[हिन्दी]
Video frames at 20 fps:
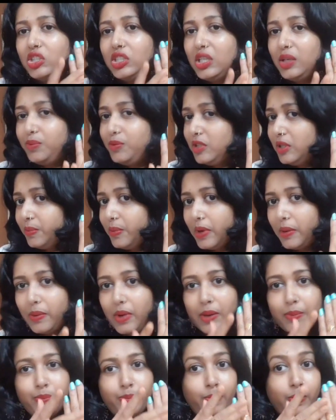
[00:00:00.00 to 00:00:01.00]
चिपचिपा
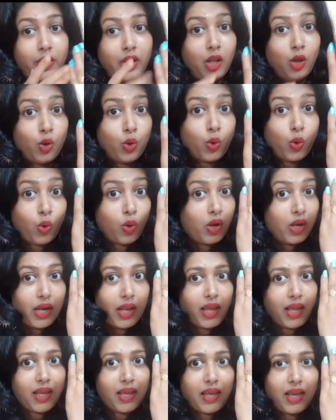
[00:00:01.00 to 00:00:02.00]
भाव बिल्कुल
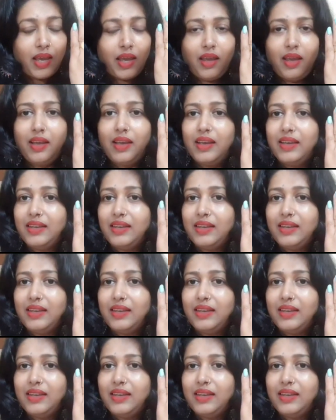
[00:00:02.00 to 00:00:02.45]
नहीं है